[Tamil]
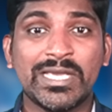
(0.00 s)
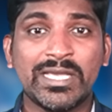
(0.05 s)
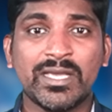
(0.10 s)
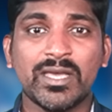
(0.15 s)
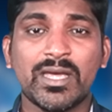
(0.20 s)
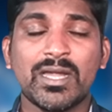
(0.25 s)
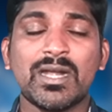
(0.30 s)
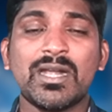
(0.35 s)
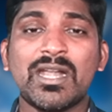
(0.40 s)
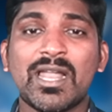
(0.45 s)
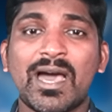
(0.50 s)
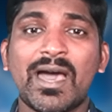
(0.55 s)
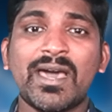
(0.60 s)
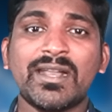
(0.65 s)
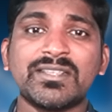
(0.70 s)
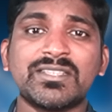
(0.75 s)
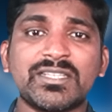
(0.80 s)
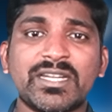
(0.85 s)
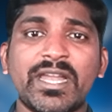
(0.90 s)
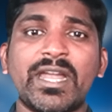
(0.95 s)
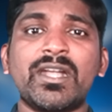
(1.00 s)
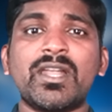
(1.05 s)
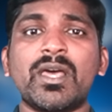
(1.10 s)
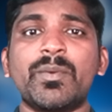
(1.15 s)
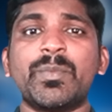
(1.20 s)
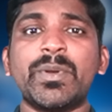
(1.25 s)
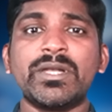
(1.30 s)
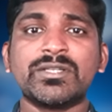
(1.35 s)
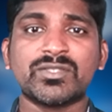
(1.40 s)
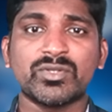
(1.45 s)
இங்கே லார்ஜ் டேட்டா
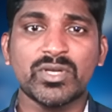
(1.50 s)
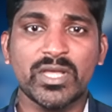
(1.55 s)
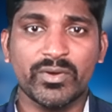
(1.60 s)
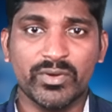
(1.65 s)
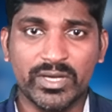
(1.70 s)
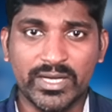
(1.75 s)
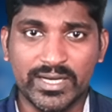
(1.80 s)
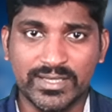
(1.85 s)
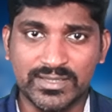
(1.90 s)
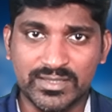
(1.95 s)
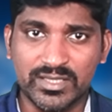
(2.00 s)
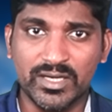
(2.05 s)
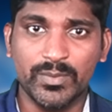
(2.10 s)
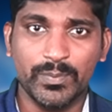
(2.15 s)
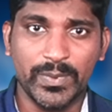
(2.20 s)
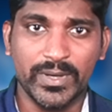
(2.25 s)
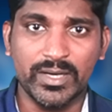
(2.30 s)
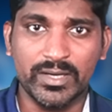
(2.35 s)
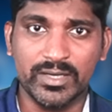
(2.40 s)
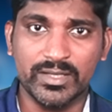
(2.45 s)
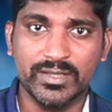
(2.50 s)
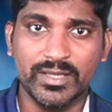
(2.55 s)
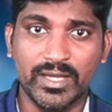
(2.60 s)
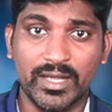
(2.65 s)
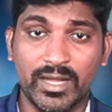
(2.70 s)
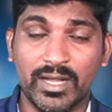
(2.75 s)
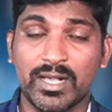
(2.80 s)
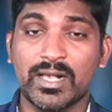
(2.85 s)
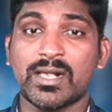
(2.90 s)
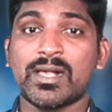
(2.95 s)
அப்படின்னு சொல்லி அவங்க கன்சிடர் பண்ணுறதே
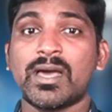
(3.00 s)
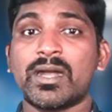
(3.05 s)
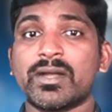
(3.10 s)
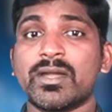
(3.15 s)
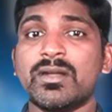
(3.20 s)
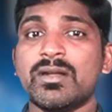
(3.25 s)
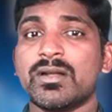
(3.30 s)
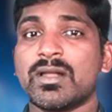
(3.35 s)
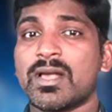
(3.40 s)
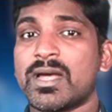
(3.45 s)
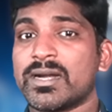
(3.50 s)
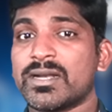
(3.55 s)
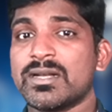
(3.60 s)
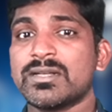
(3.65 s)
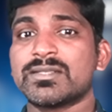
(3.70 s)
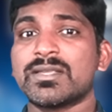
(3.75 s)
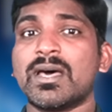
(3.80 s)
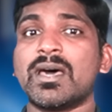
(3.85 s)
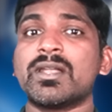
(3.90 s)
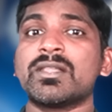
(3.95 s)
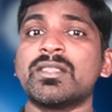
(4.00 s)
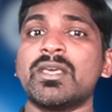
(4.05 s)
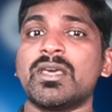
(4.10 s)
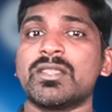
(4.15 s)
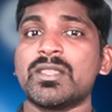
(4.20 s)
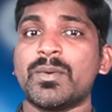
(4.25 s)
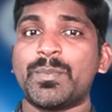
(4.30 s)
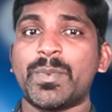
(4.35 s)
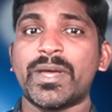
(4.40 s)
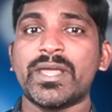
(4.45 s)
கடல் கடல் சார்ந்த
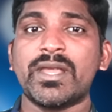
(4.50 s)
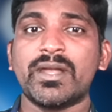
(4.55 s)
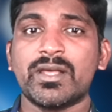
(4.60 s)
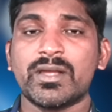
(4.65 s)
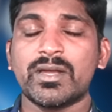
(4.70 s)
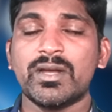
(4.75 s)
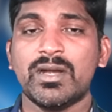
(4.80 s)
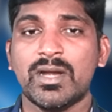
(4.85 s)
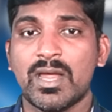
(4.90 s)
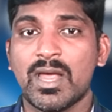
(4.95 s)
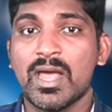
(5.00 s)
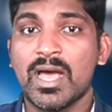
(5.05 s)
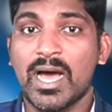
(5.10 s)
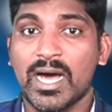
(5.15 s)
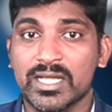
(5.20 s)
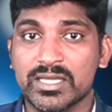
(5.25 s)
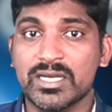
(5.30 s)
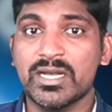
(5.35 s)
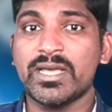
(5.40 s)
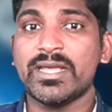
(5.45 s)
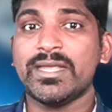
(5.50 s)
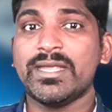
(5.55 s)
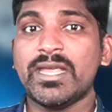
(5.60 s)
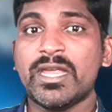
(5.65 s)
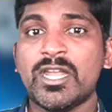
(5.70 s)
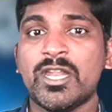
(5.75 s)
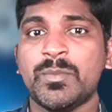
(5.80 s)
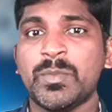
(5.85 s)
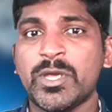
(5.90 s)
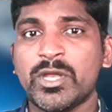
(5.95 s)
அந்த பயணங்கள் அதில்
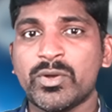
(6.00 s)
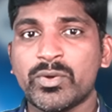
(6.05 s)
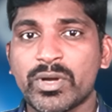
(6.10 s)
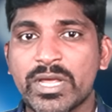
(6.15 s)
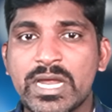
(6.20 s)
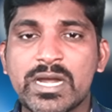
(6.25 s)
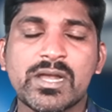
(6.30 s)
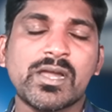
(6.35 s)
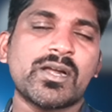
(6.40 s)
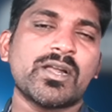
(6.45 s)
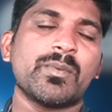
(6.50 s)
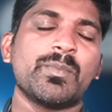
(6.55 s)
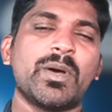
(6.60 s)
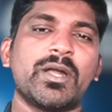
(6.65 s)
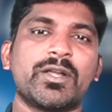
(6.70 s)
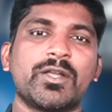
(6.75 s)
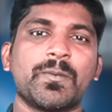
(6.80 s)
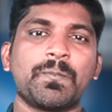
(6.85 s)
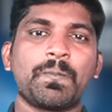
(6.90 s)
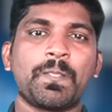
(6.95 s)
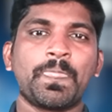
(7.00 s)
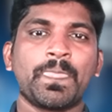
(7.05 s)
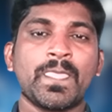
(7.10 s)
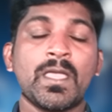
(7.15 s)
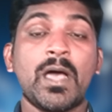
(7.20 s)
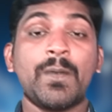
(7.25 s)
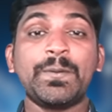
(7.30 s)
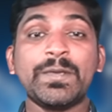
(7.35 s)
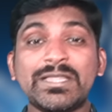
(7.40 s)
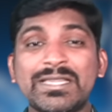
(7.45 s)
எனிமியினுடைய நடமாட்டம் அப்போ